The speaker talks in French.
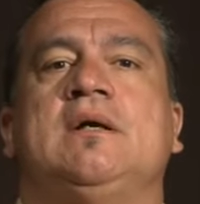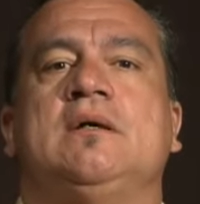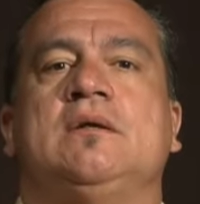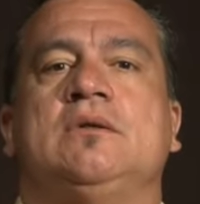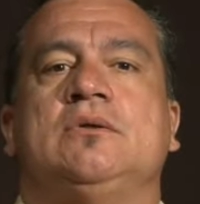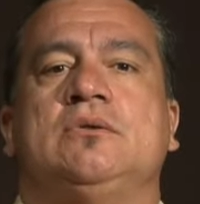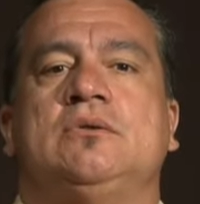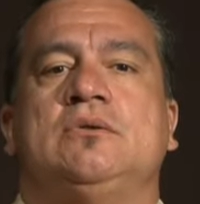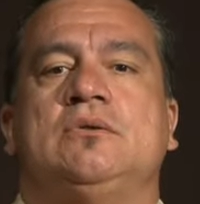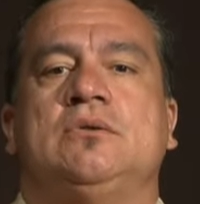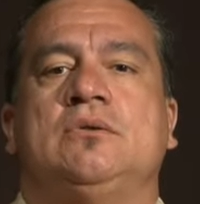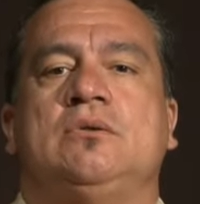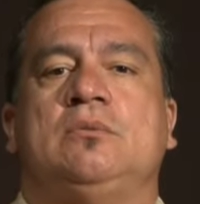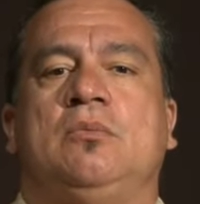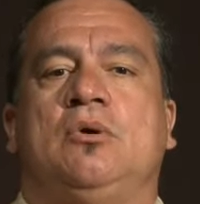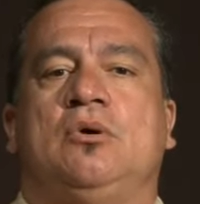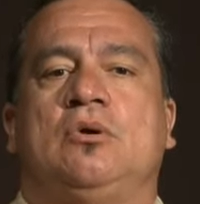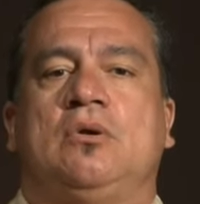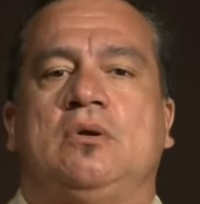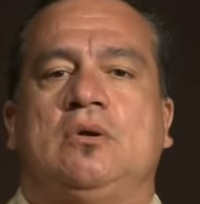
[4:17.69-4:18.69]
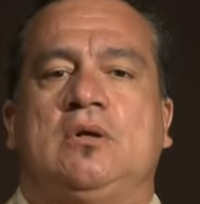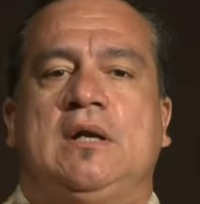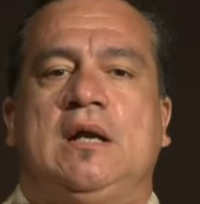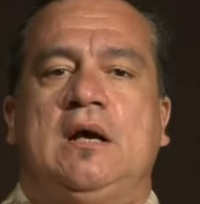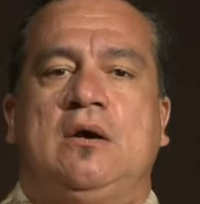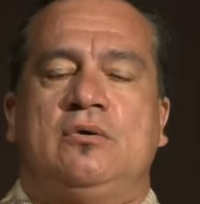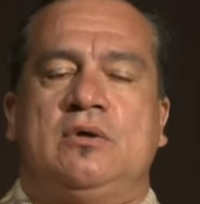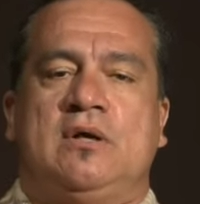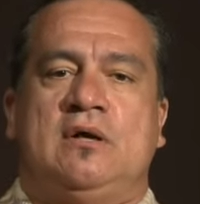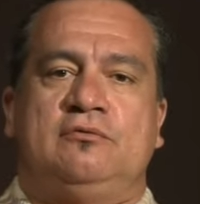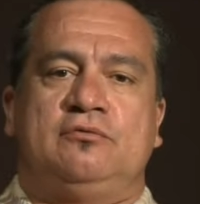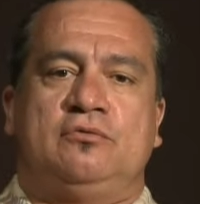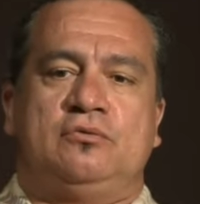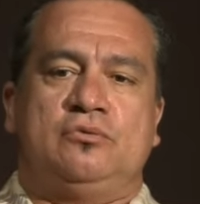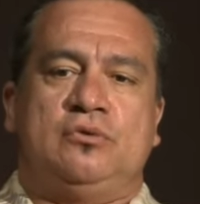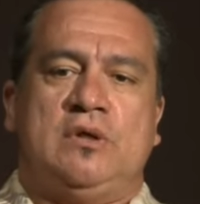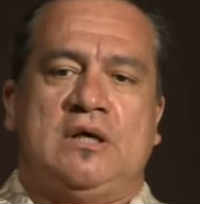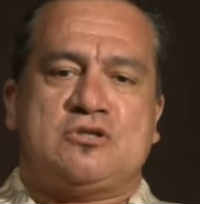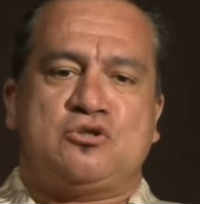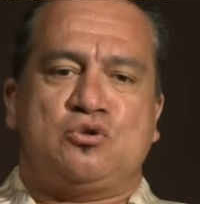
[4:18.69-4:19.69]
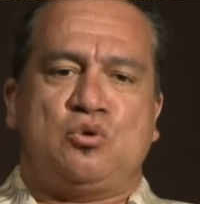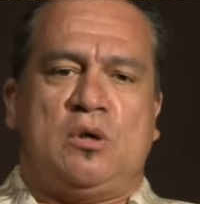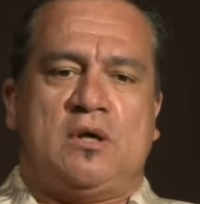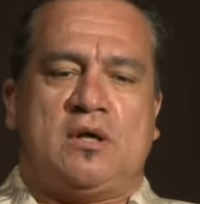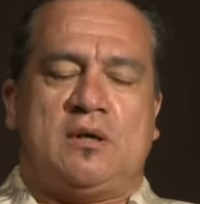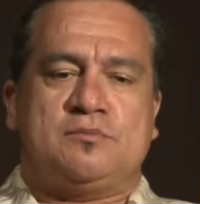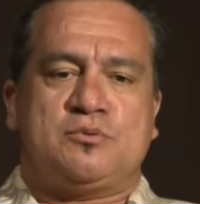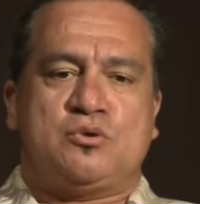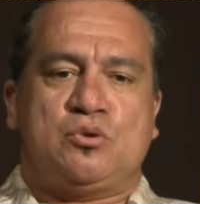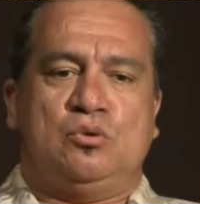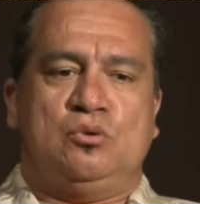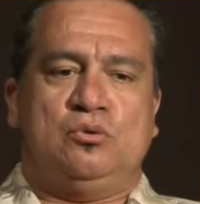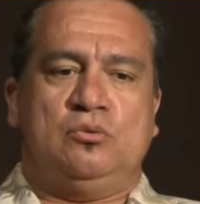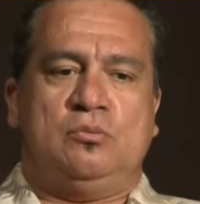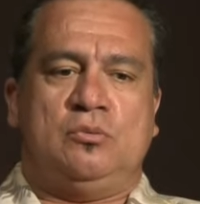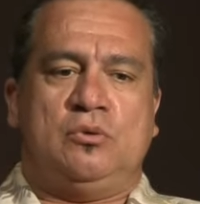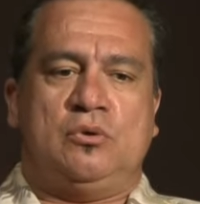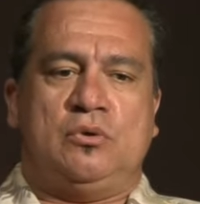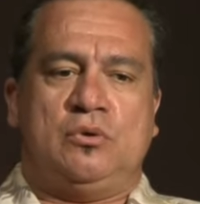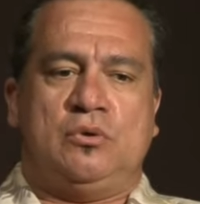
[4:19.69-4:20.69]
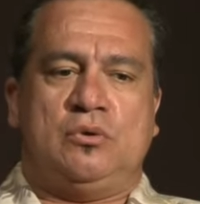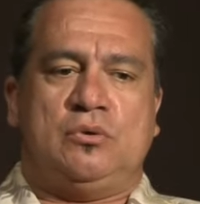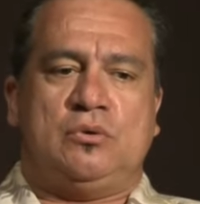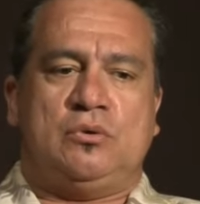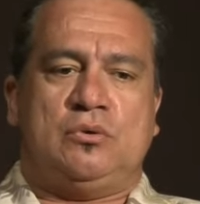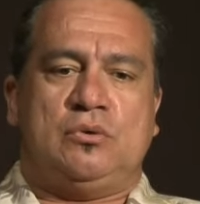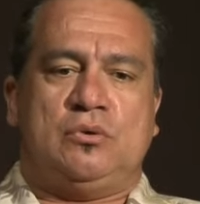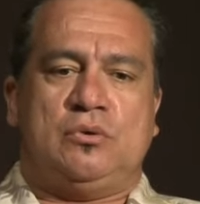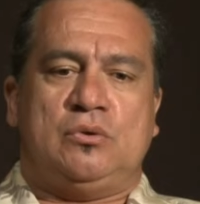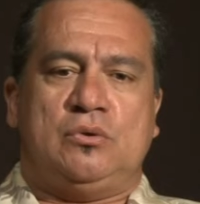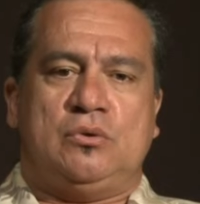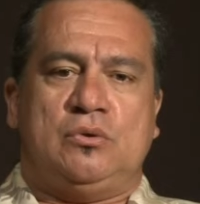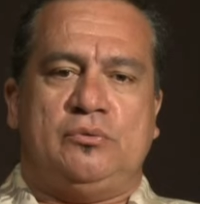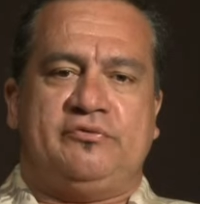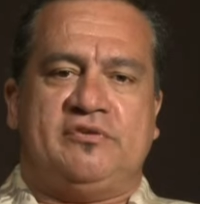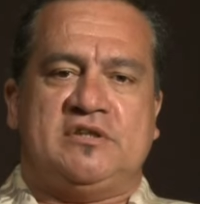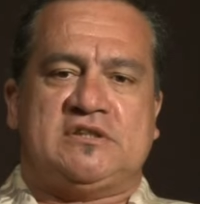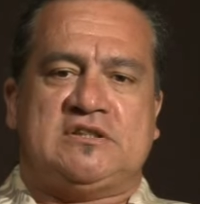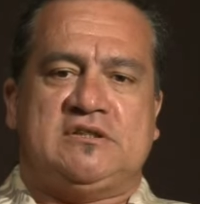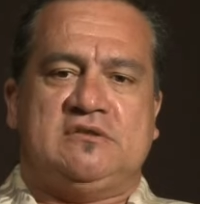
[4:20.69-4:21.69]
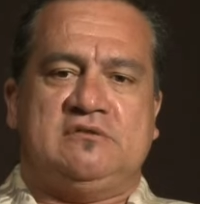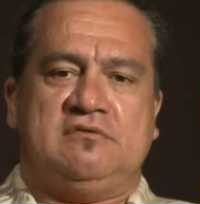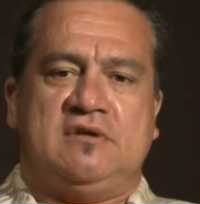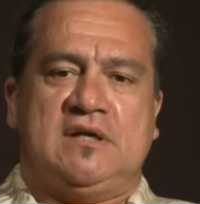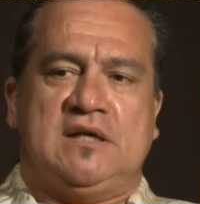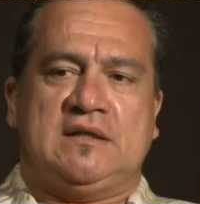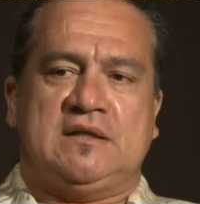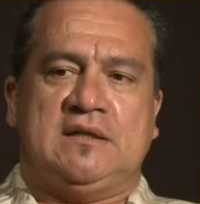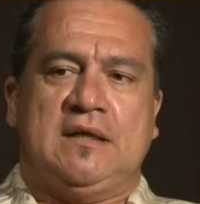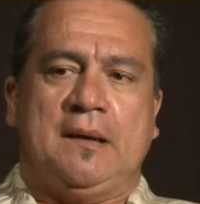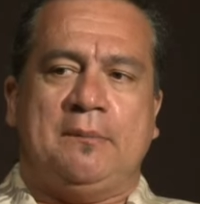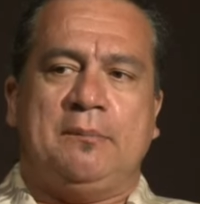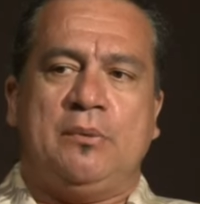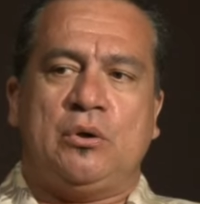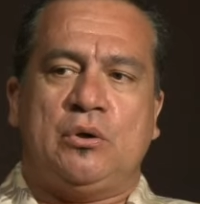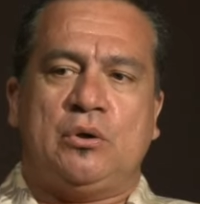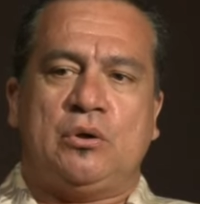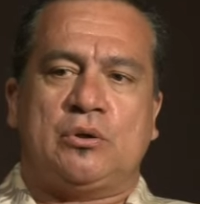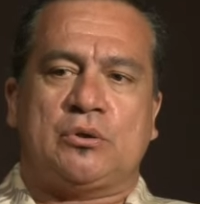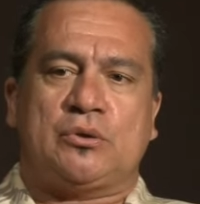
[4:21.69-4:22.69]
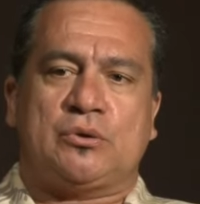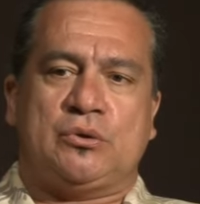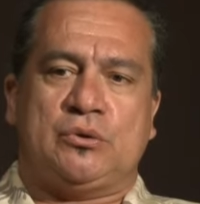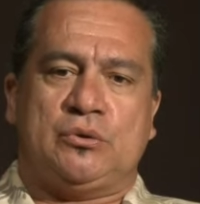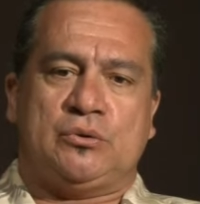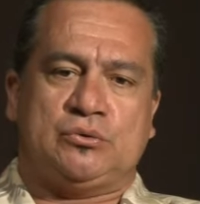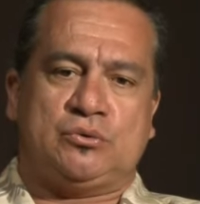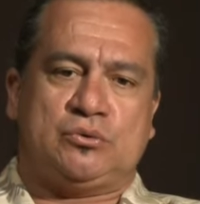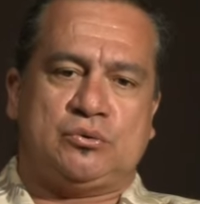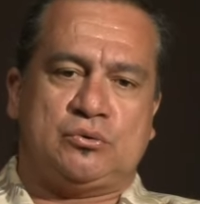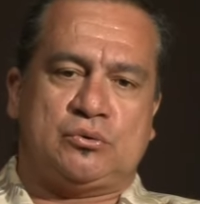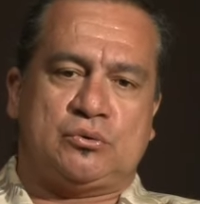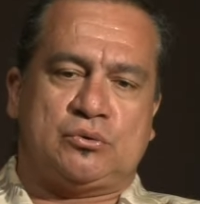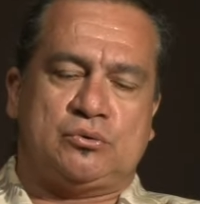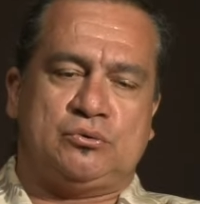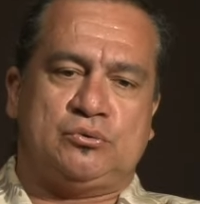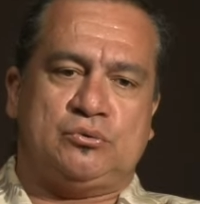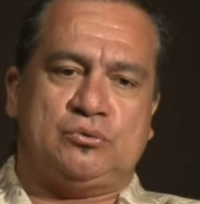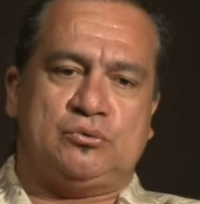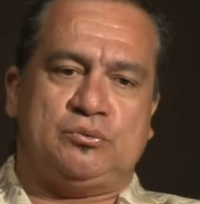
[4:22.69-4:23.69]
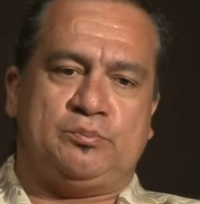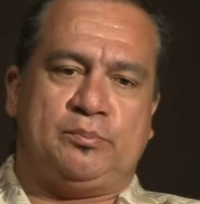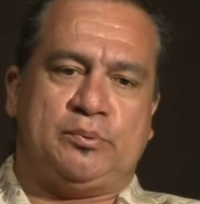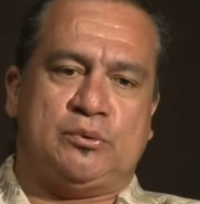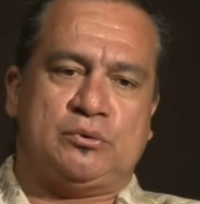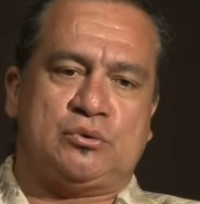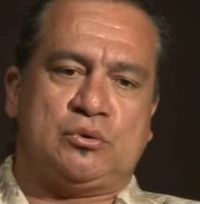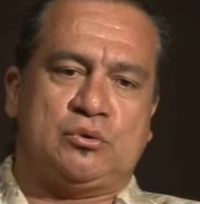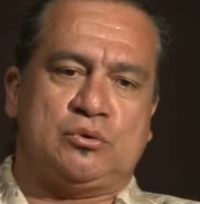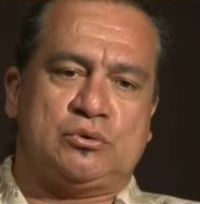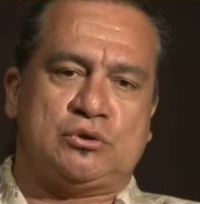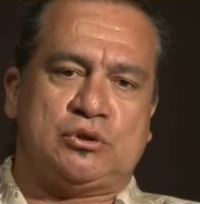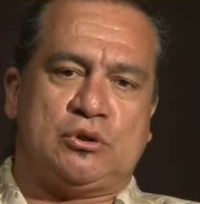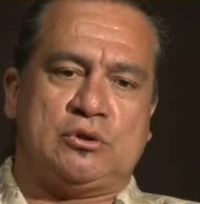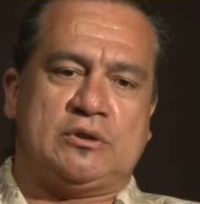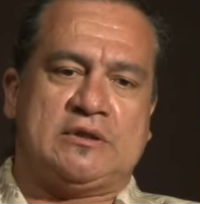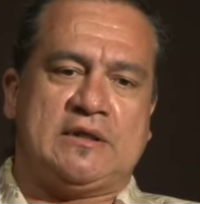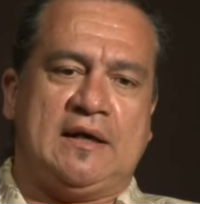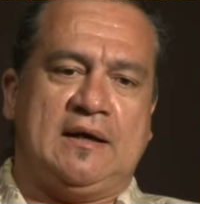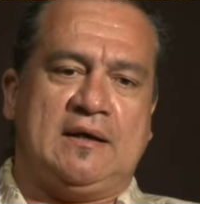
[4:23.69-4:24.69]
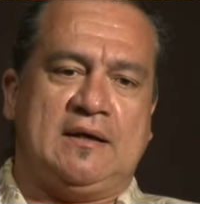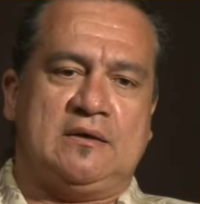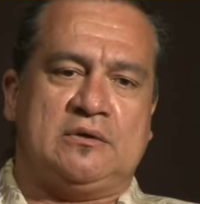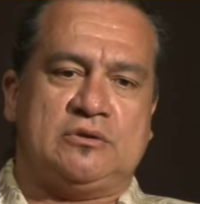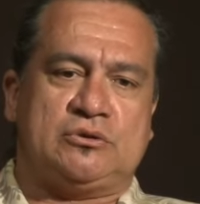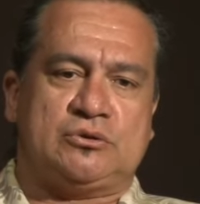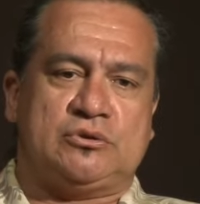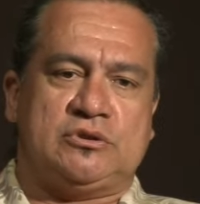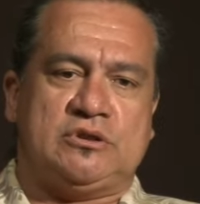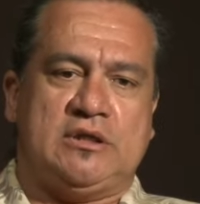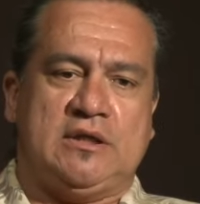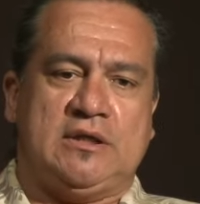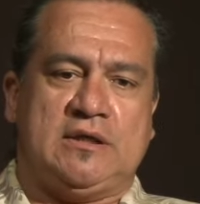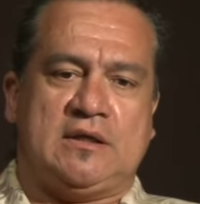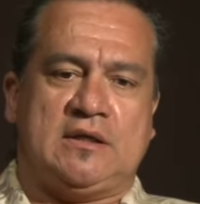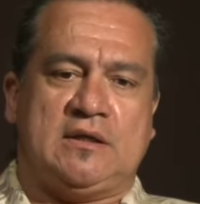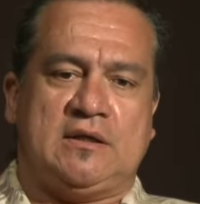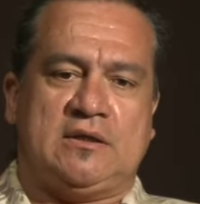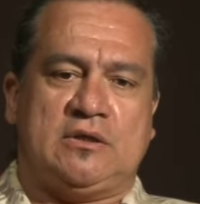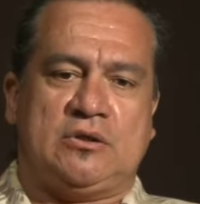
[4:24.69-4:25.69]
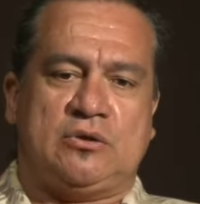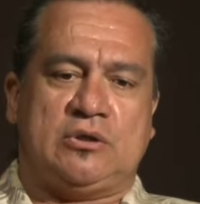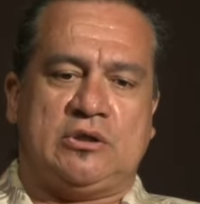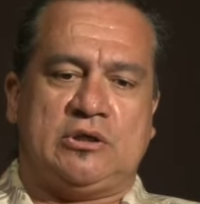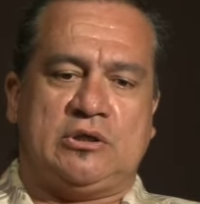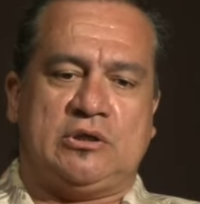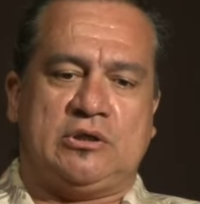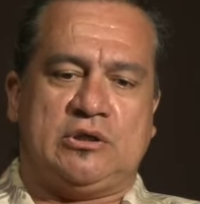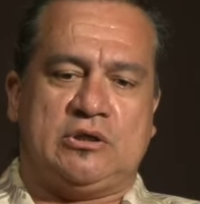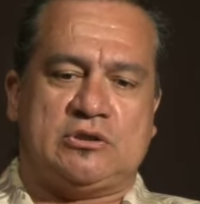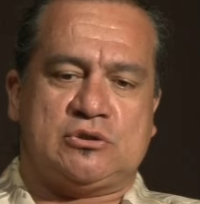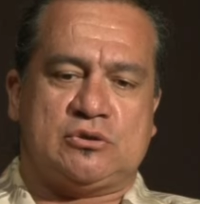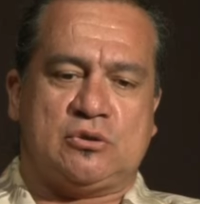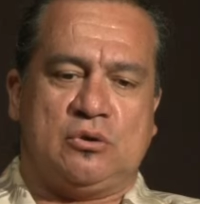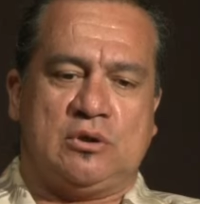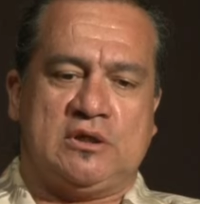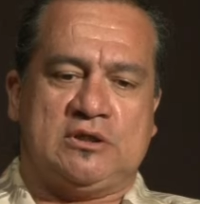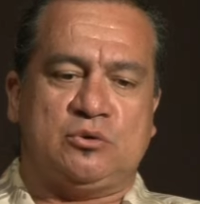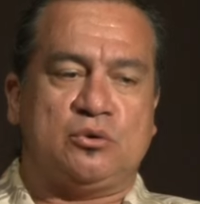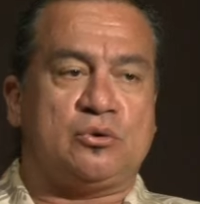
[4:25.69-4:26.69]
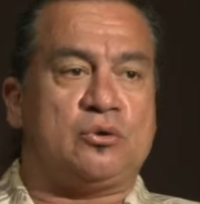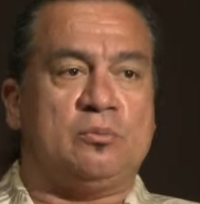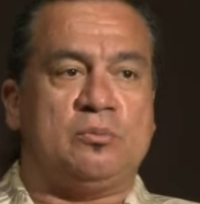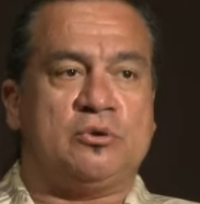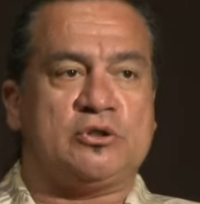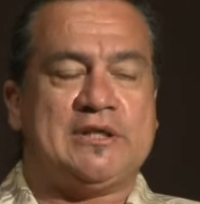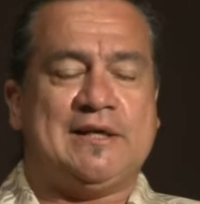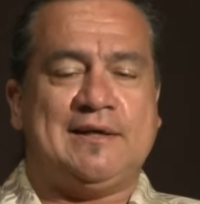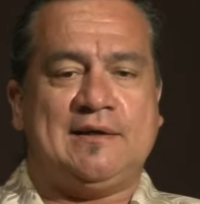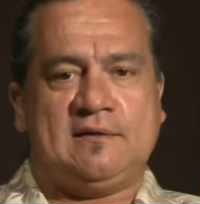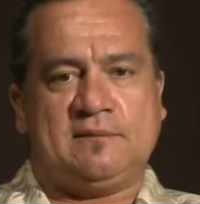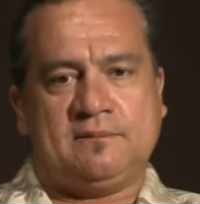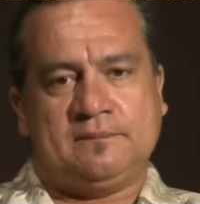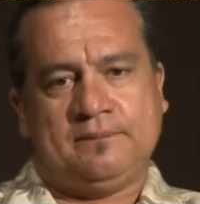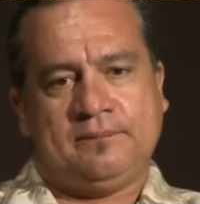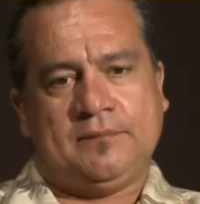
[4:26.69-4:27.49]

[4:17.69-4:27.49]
Hein. Euh, bon, là, on a voulu asseoir absolument euh, le festival d'abord autour du poteau central, je dirais, qui, sont les documentaires.